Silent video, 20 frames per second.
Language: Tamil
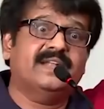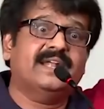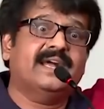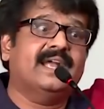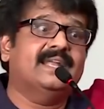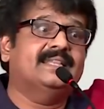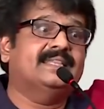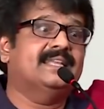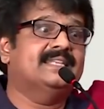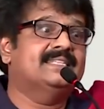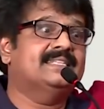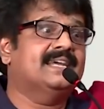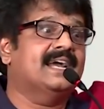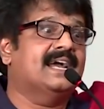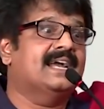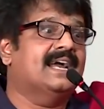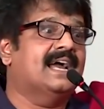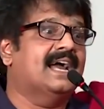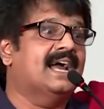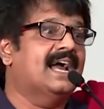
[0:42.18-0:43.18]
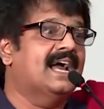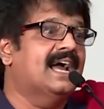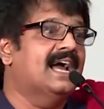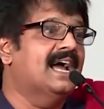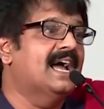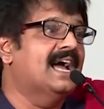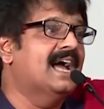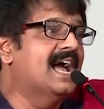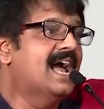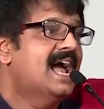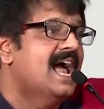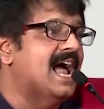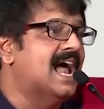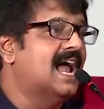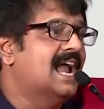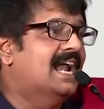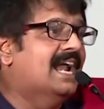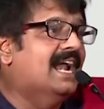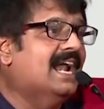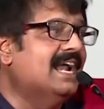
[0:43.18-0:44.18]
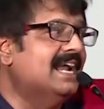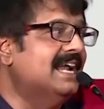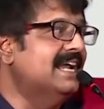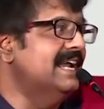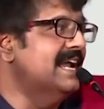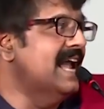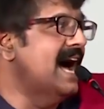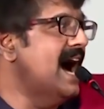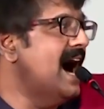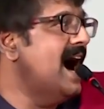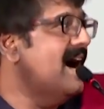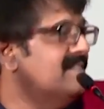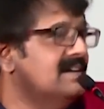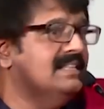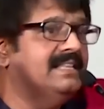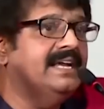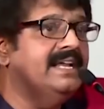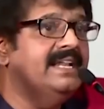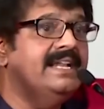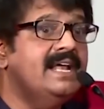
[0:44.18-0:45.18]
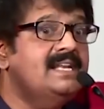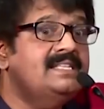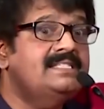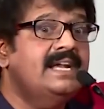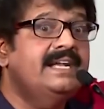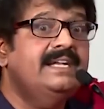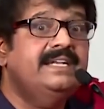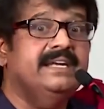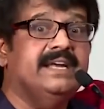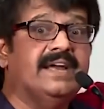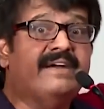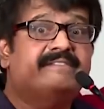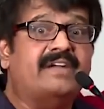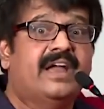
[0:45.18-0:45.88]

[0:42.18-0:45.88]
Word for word: விட கேட்டு தெரிஞ்சுக்கங்க நான் வந்து இன்னசென்ட்டுங்க